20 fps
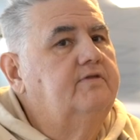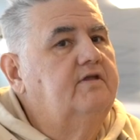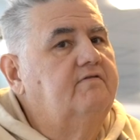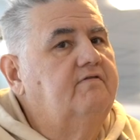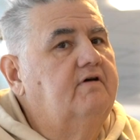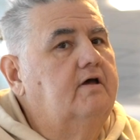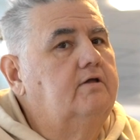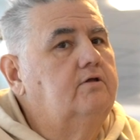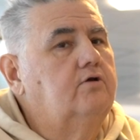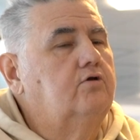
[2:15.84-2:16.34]
Tu
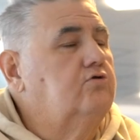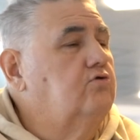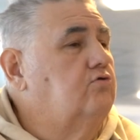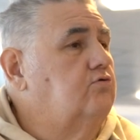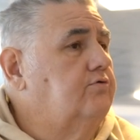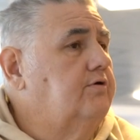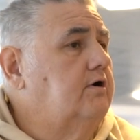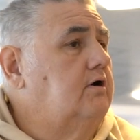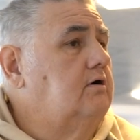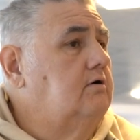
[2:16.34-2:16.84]
avais un an de
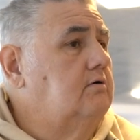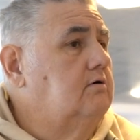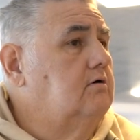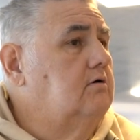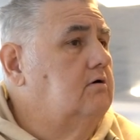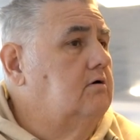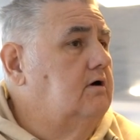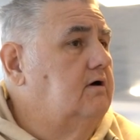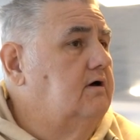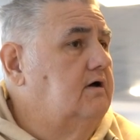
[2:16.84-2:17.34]
contrat
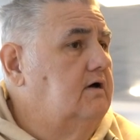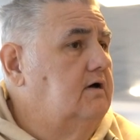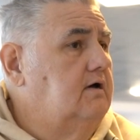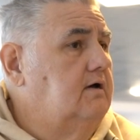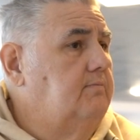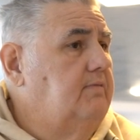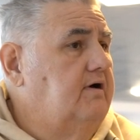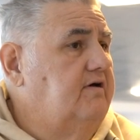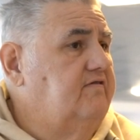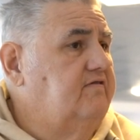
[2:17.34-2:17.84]
encore à,
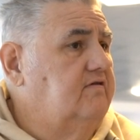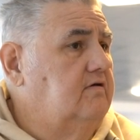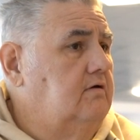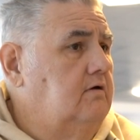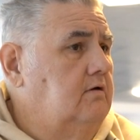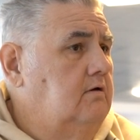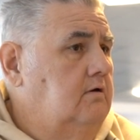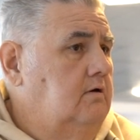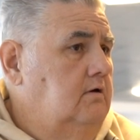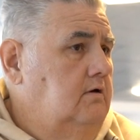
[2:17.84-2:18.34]
Brest.
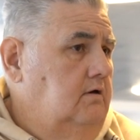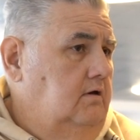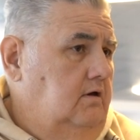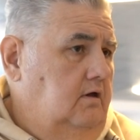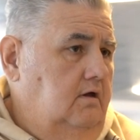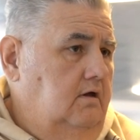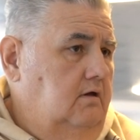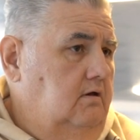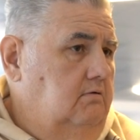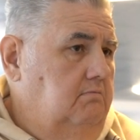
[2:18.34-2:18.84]

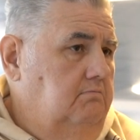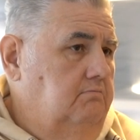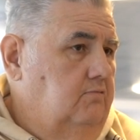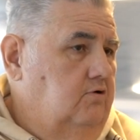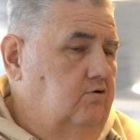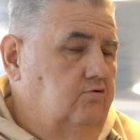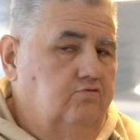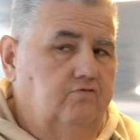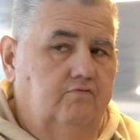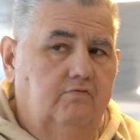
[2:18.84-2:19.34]
Et
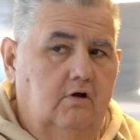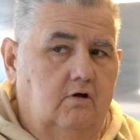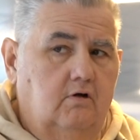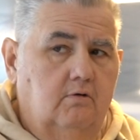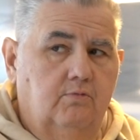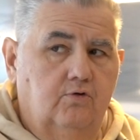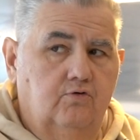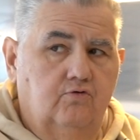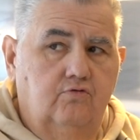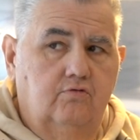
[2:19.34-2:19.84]
quand tu vois
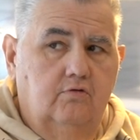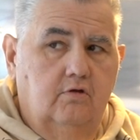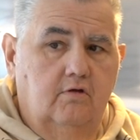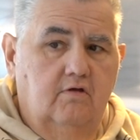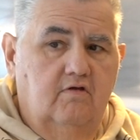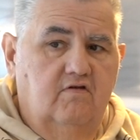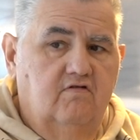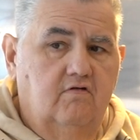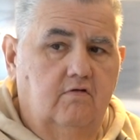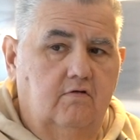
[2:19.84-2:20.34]
comment tu t'en
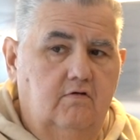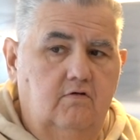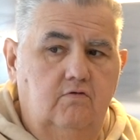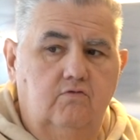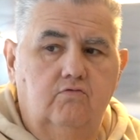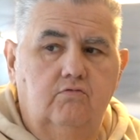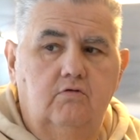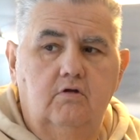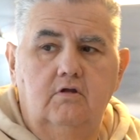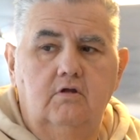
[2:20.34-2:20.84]
es sorti,
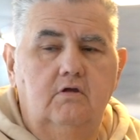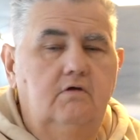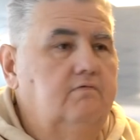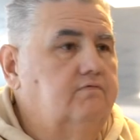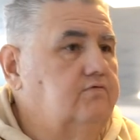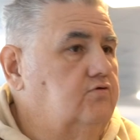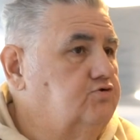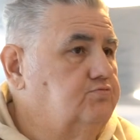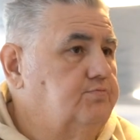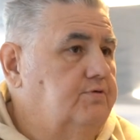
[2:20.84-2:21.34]
tu t'es dit il
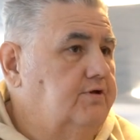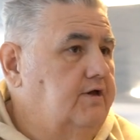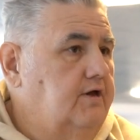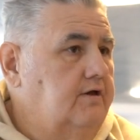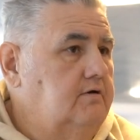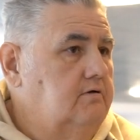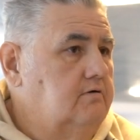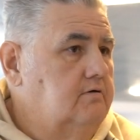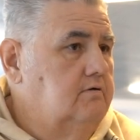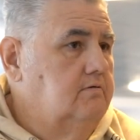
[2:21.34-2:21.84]
faut que je m'en
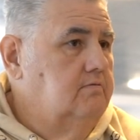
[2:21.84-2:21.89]
aille